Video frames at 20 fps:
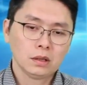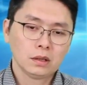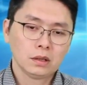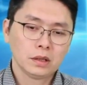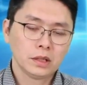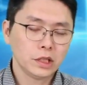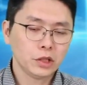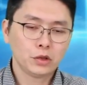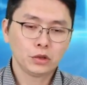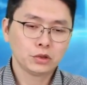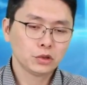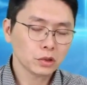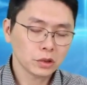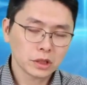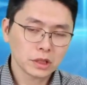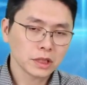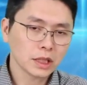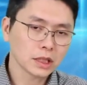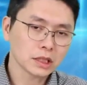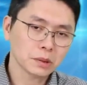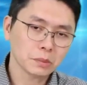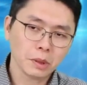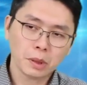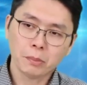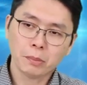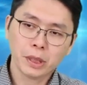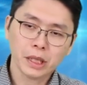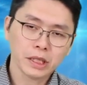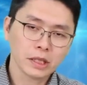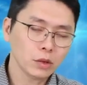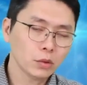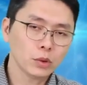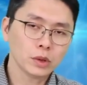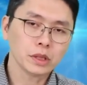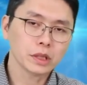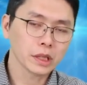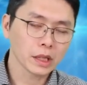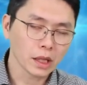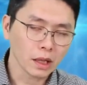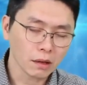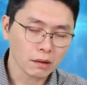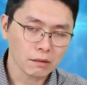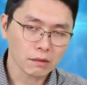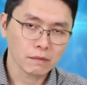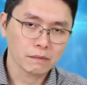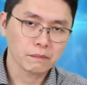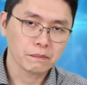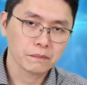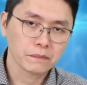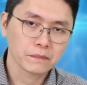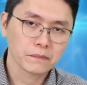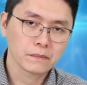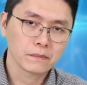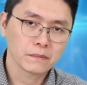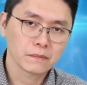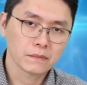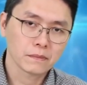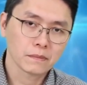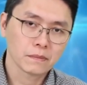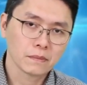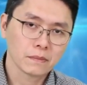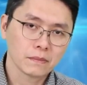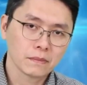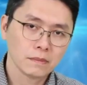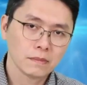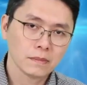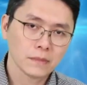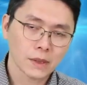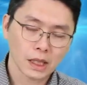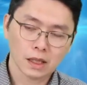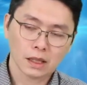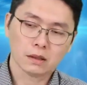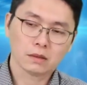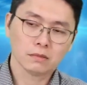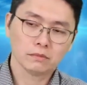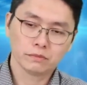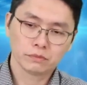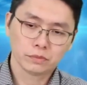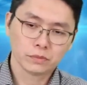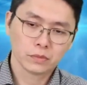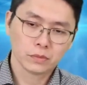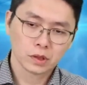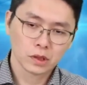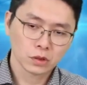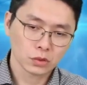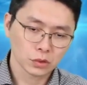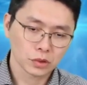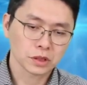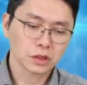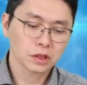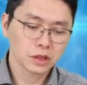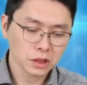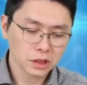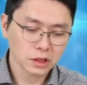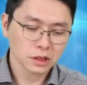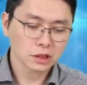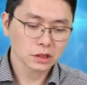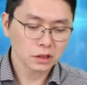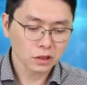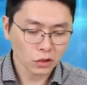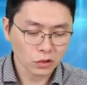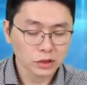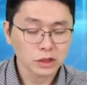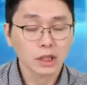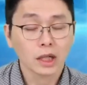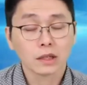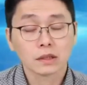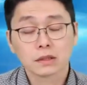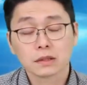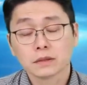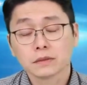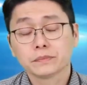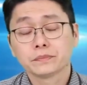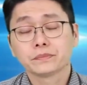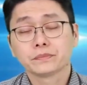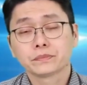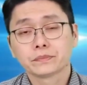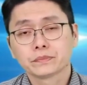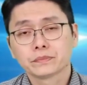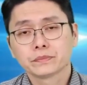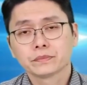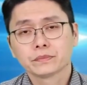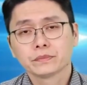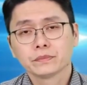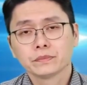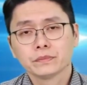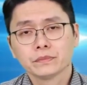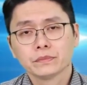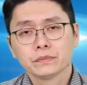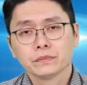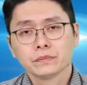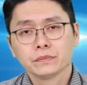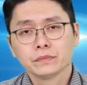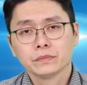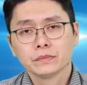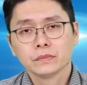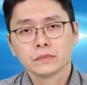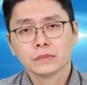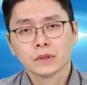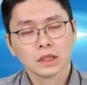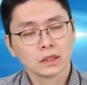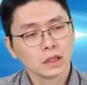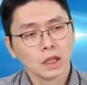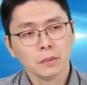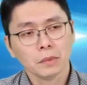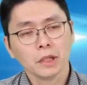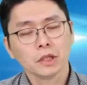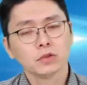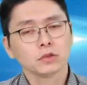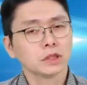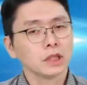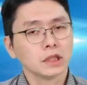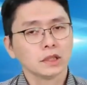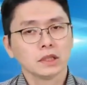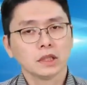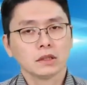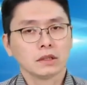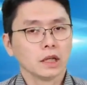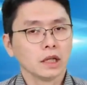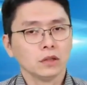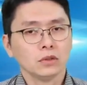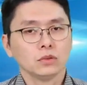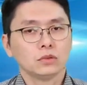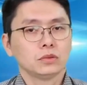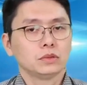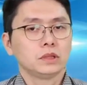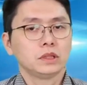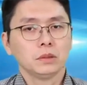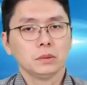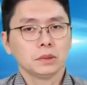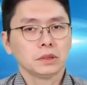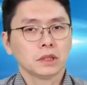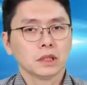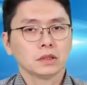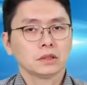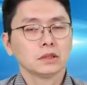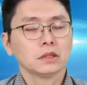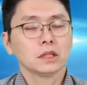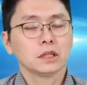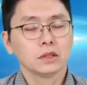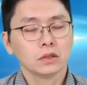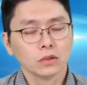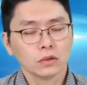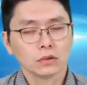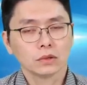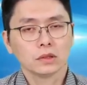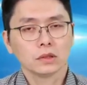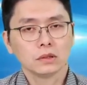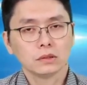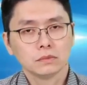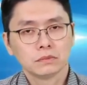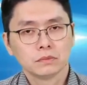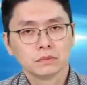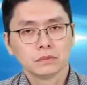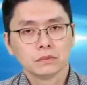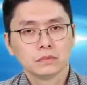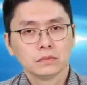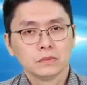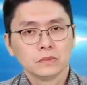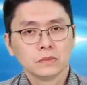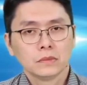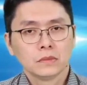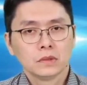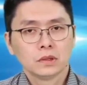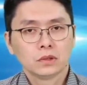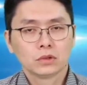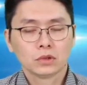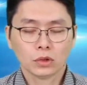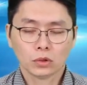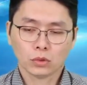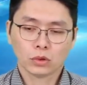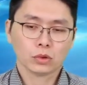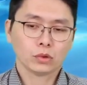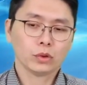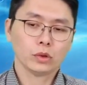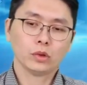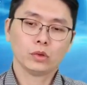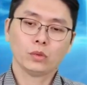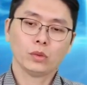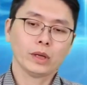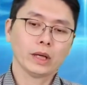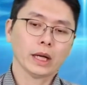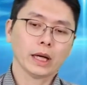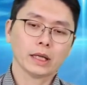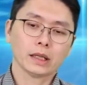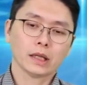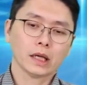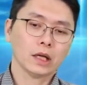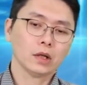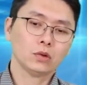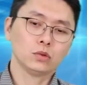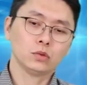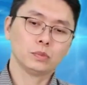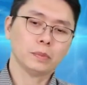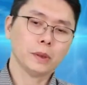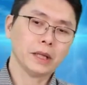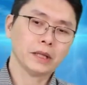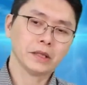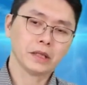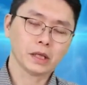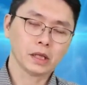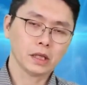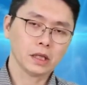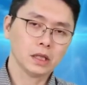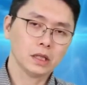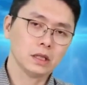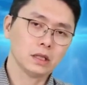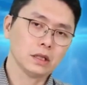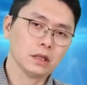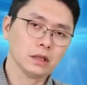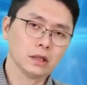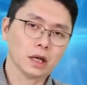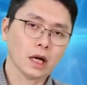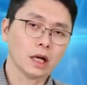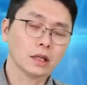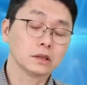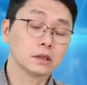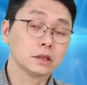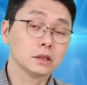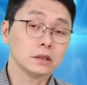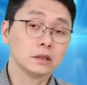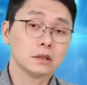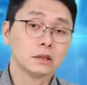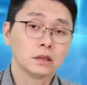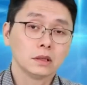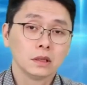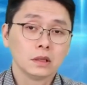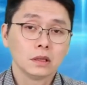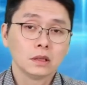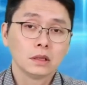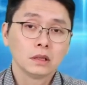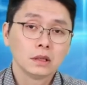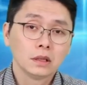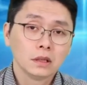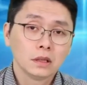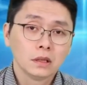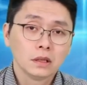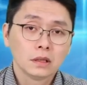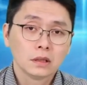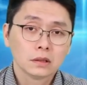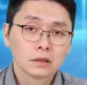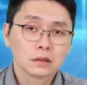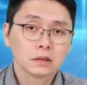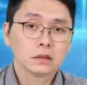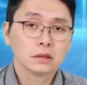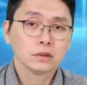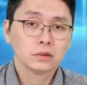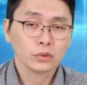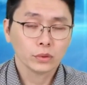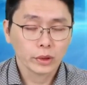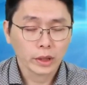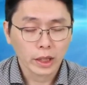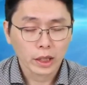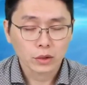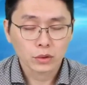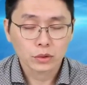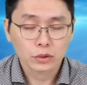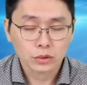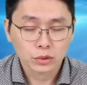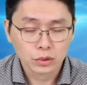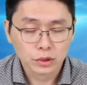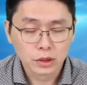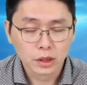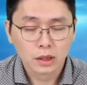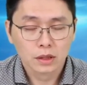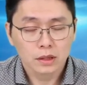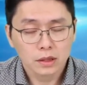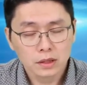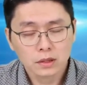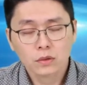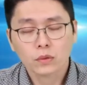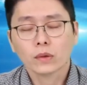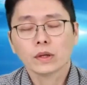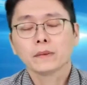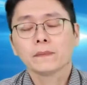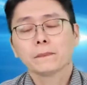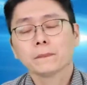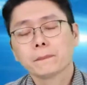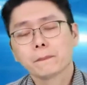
利率就停在这边半年或1年好了，那股市其实是容易涨的。那只要美股向上，台股基本上是联动的，所以我对于未来台股半年、1年的行情是越来越趋向乐观。